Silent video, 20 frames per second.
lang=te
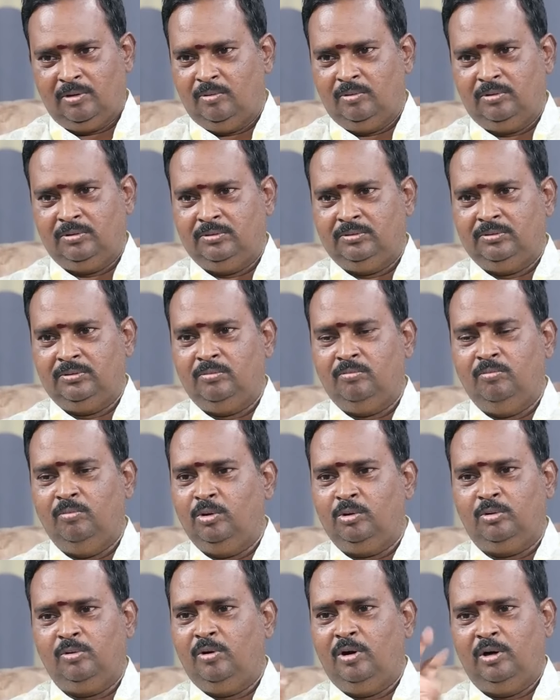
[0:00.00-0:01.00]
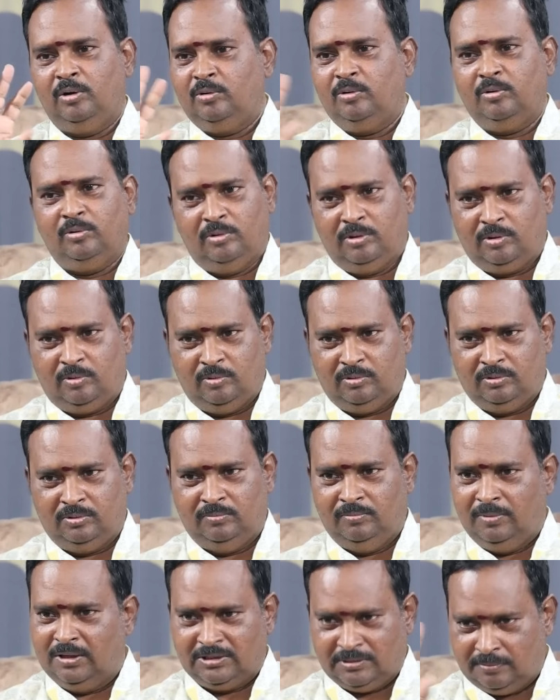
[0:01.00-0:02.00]
ఉండకూడదు ముట్టుడు అంటుడు ఉండకూడదు
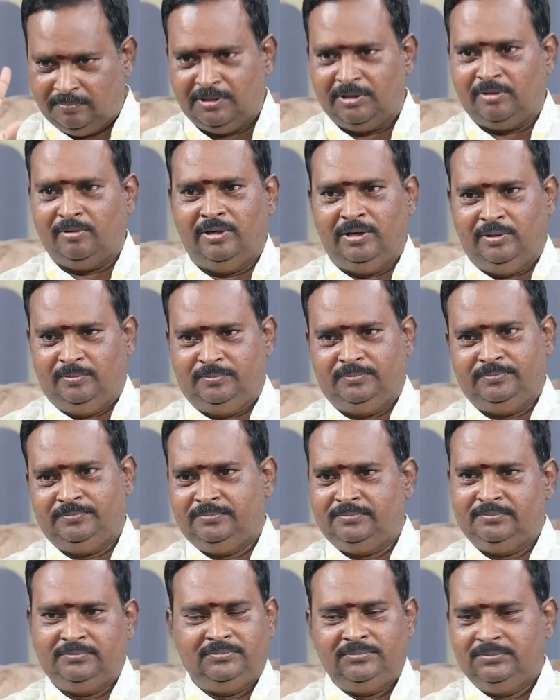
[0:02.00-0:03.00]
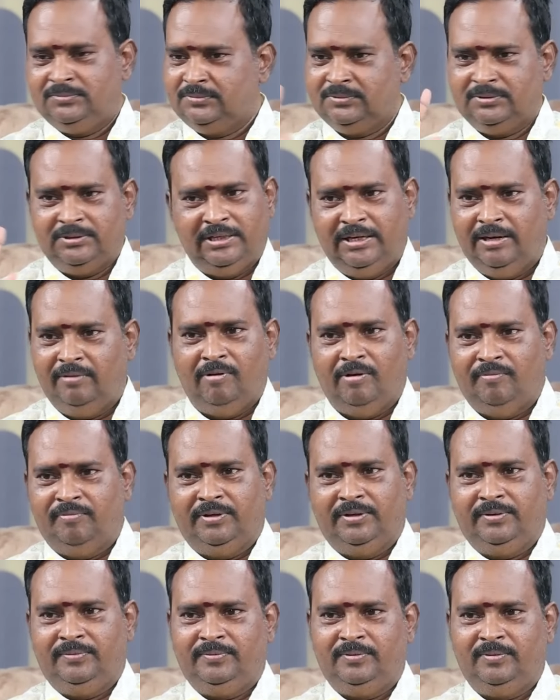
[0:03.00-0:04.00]
మన సబ్జెక్టులో లేవు లేవు
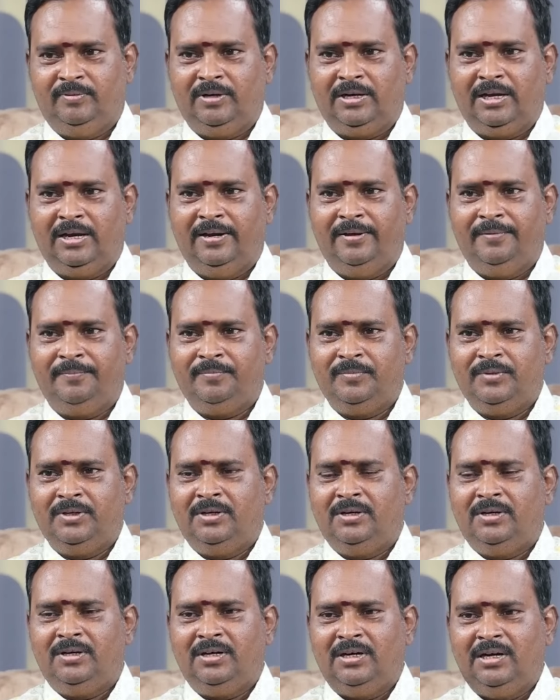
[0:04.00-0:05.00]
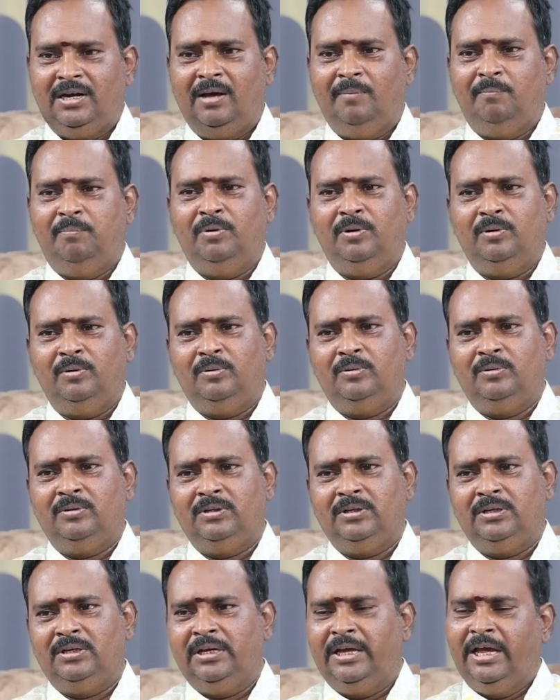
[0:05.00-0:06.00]
అవి ఓకేనా డబ్బు
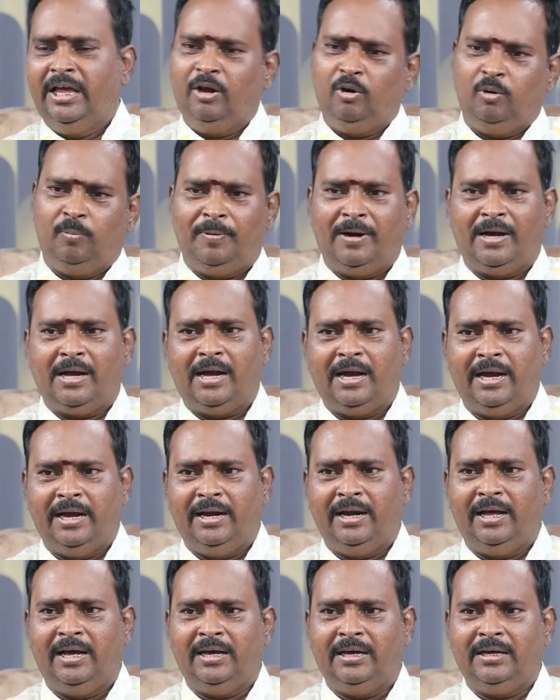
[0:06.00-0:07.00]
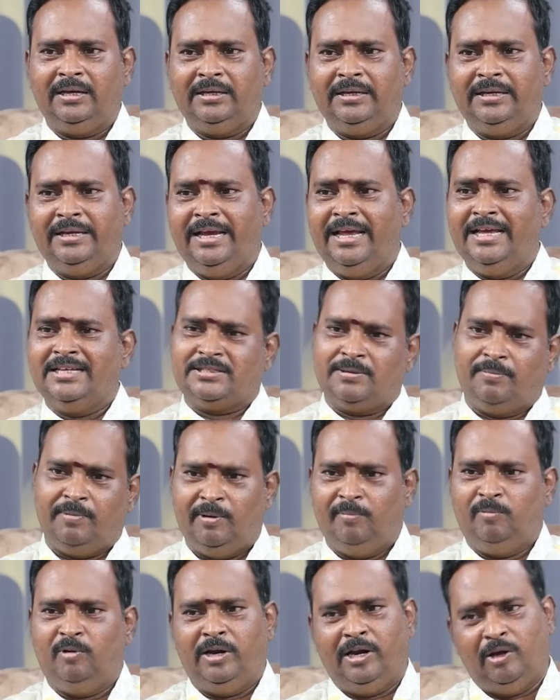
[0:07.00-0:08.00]
ఏ రూపకంగా అయినా ఏ
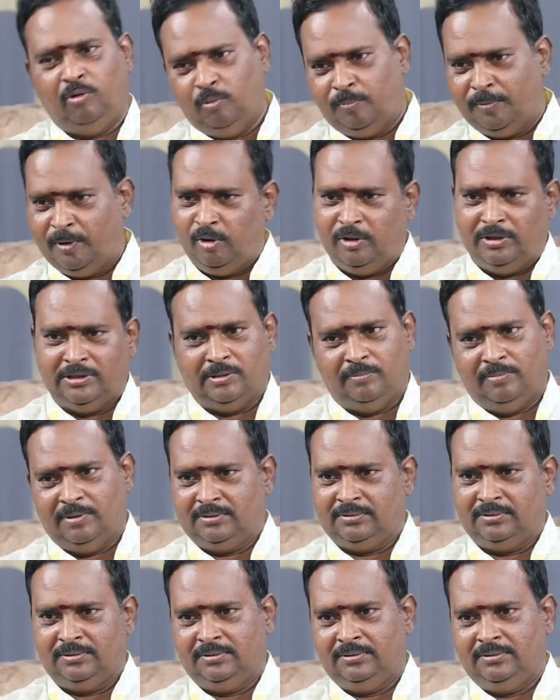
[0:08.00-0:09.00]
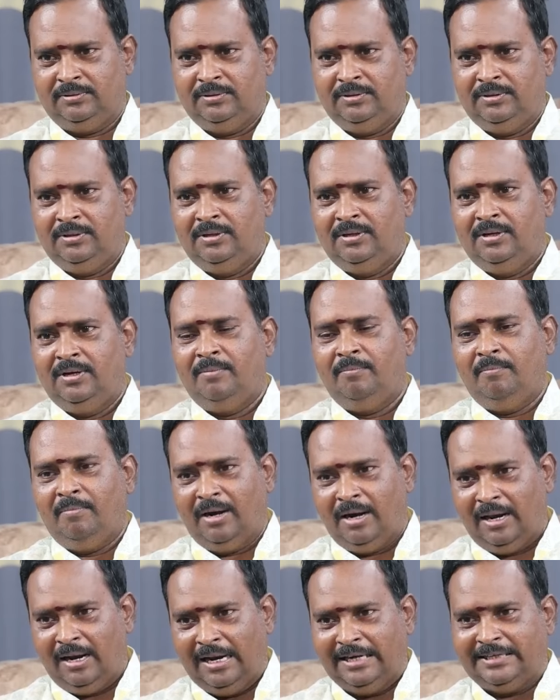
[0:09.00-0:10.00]
సమయంలో అయినా ఉపయోగించబడుతుంది
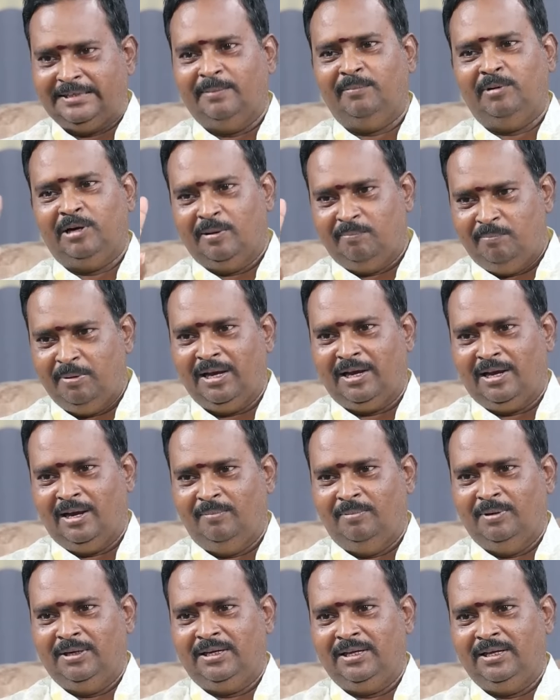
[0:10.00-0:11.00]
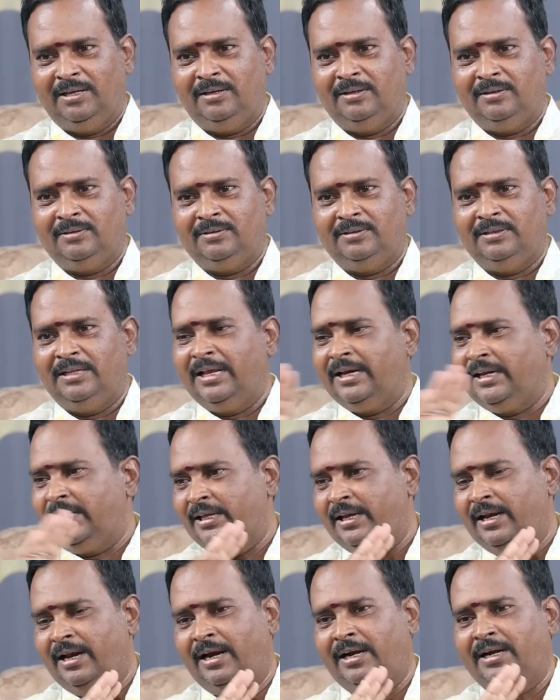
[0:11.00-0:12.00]
మన లక్ష్యం డబ్బే కాబట్టి
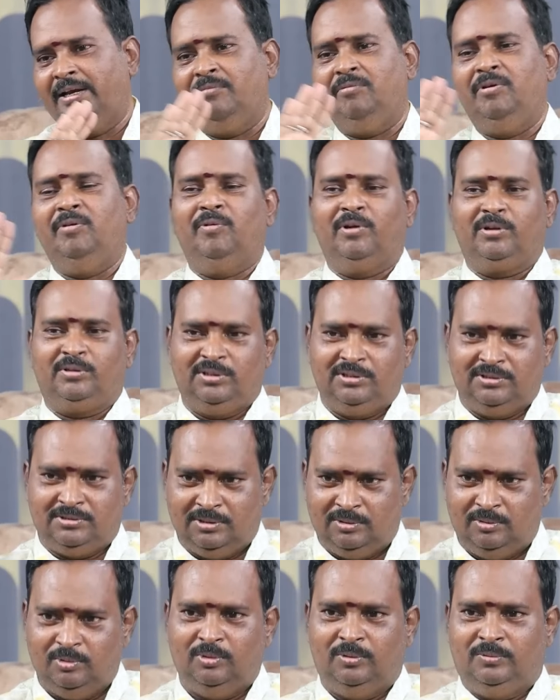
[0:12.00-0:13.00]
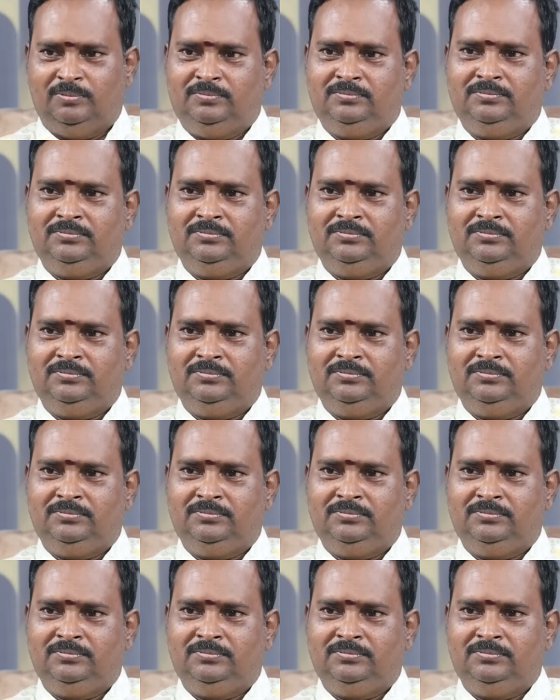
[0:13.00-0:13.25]
దానికి ఎలాంటివి వర్తించదు